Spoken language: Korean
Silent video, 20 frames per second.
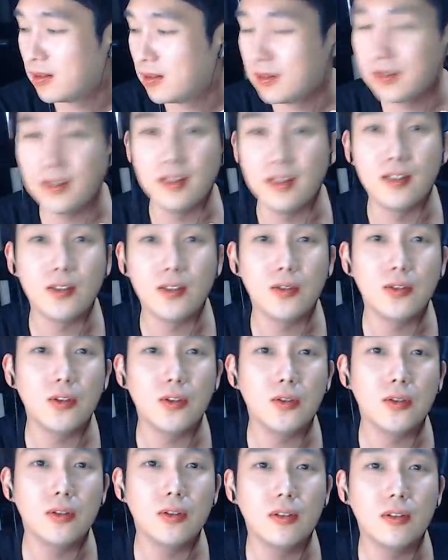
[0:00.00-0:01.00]
네, 저,
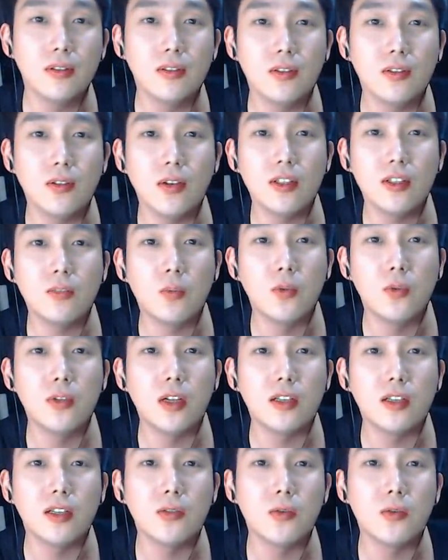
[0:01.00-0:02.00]
저, 저같
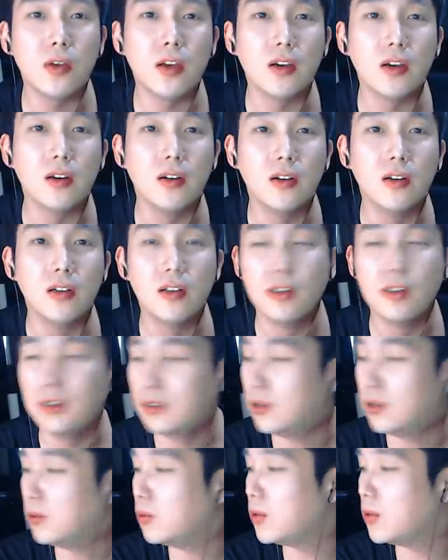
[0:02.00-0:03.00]
본사 죄송해요.
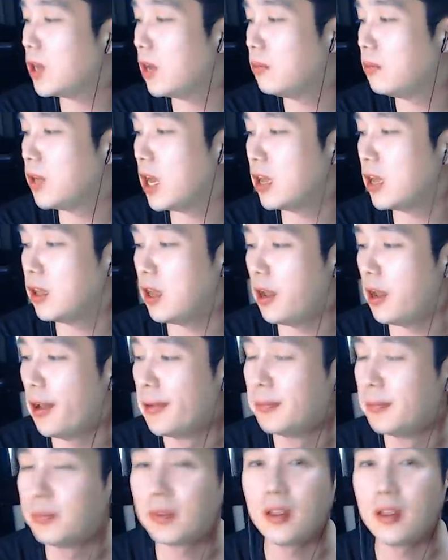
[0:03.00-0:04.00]
처돌이야 미안해.
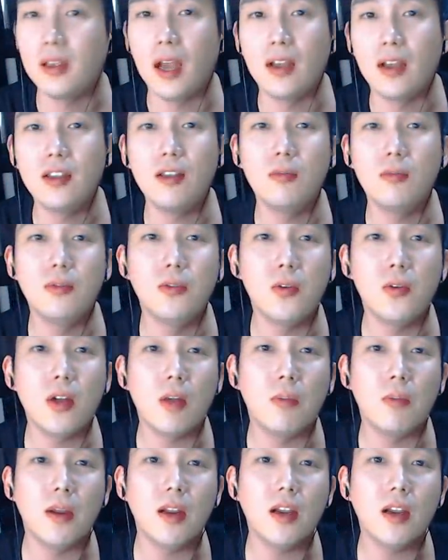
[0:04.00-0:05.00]
양념은
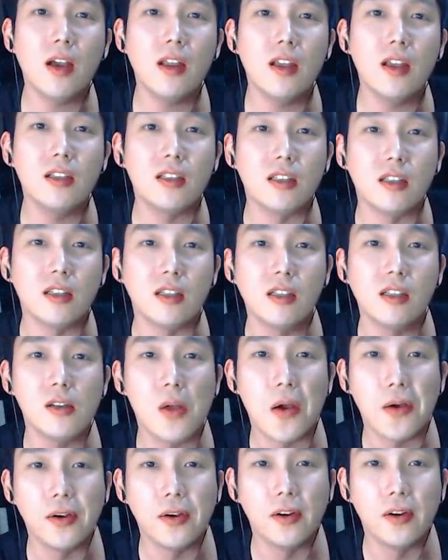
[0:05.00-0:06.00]
쏠까 페리카나지.
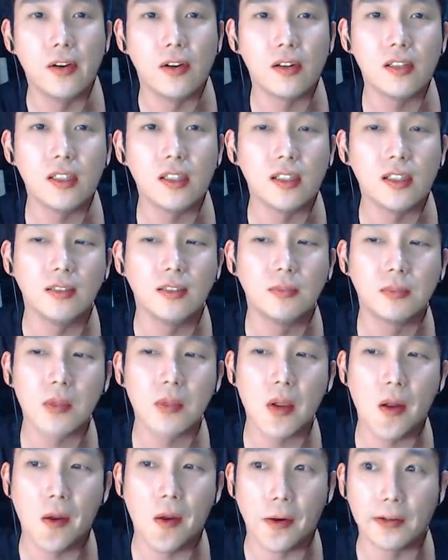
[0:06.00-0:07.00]
어, 그치.
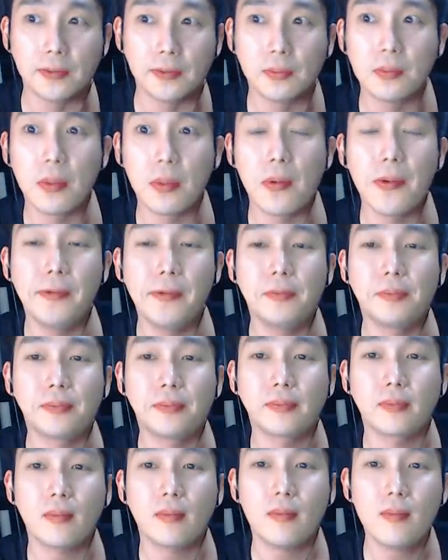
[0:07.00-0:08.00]
어.
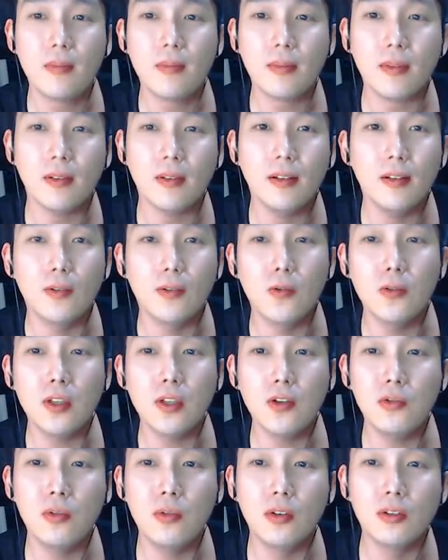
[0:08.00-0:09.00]
아니
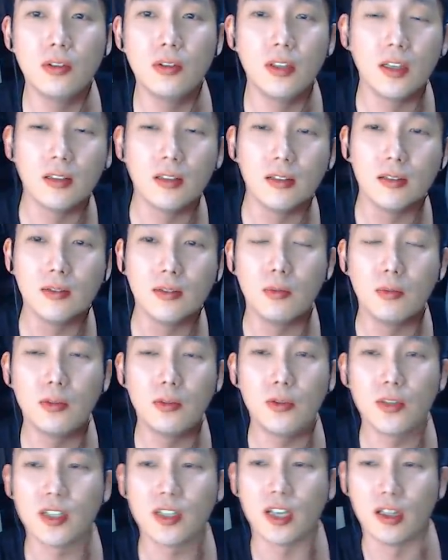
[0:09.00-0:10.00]
공짜로 먹는데 너무
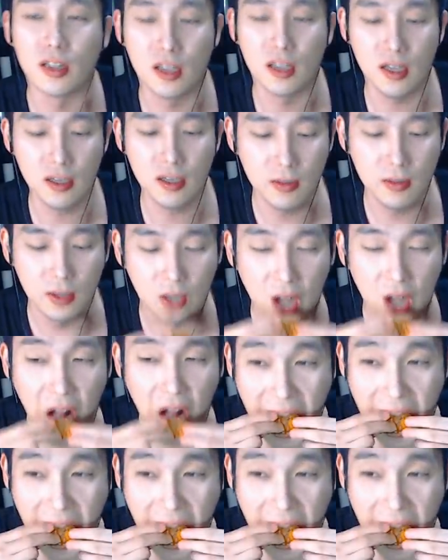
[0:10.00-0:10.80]
솔직했나? 어.